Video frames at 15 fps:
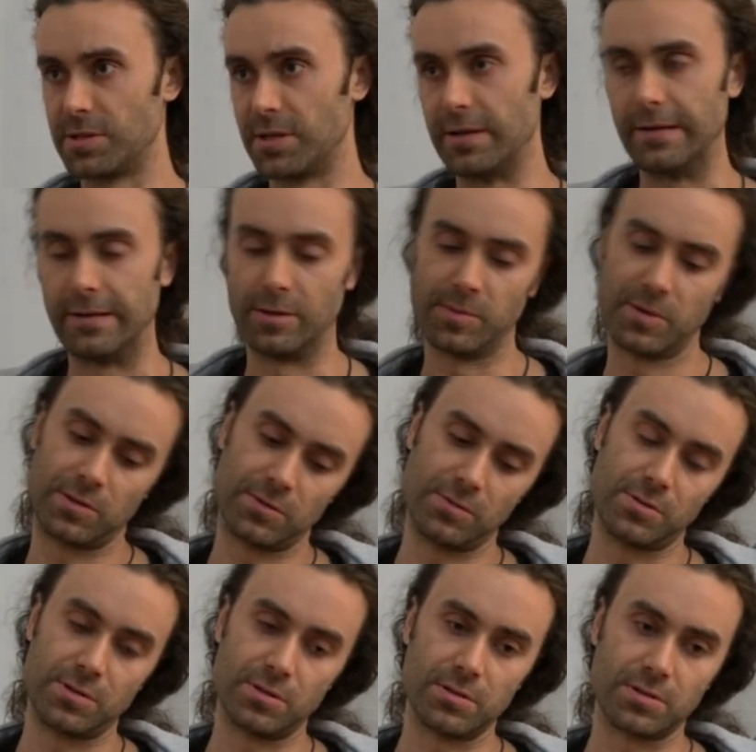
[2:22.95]
Ja miałem miał tego
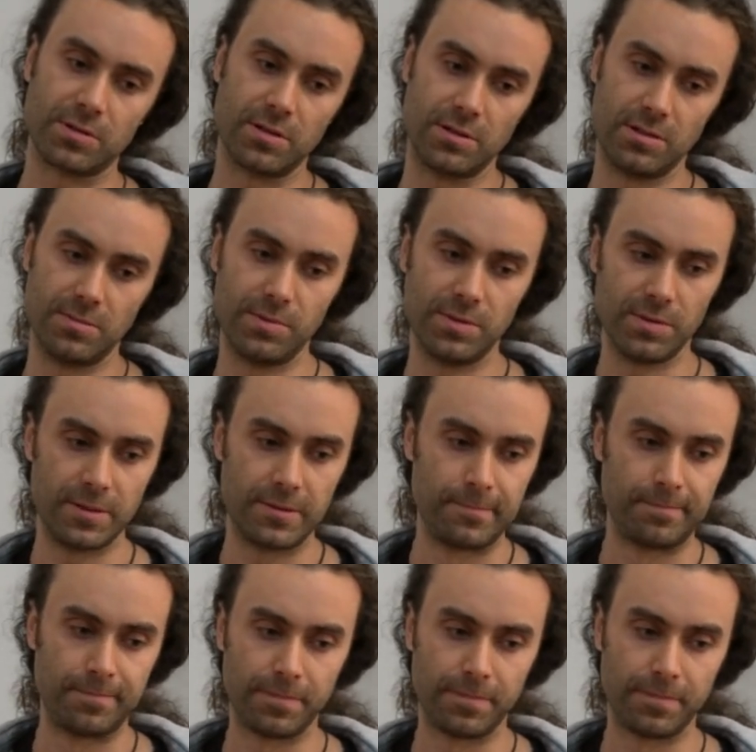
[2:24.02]
książkę, gdzie były,